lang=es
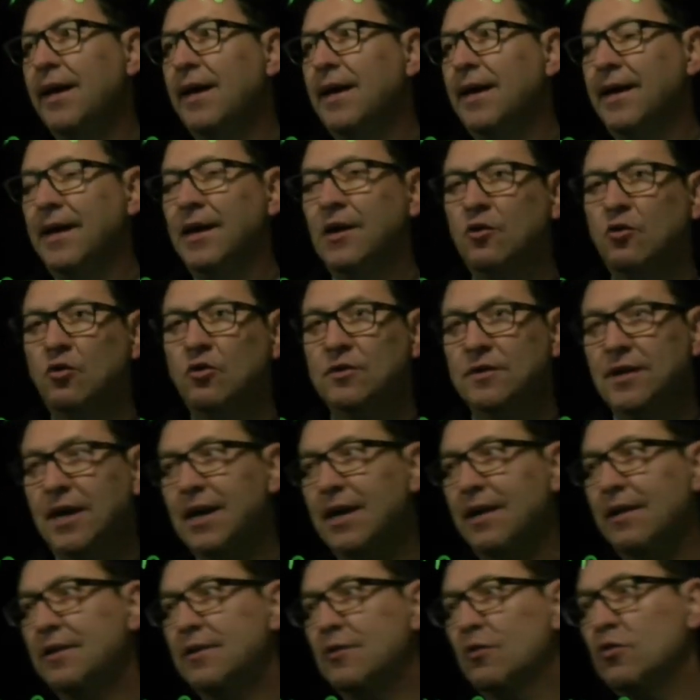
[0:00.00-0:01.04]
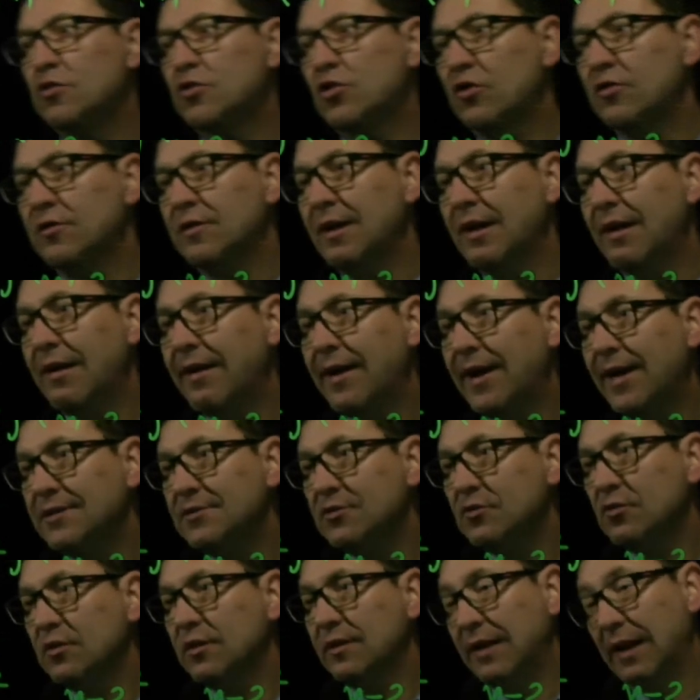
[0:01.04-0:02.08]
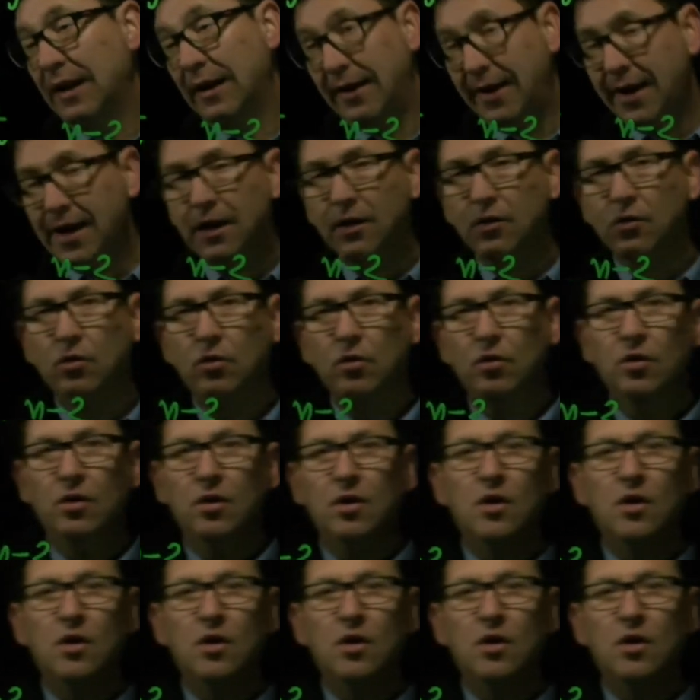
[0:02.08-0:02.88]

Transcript: encontrar la distribución del, del rango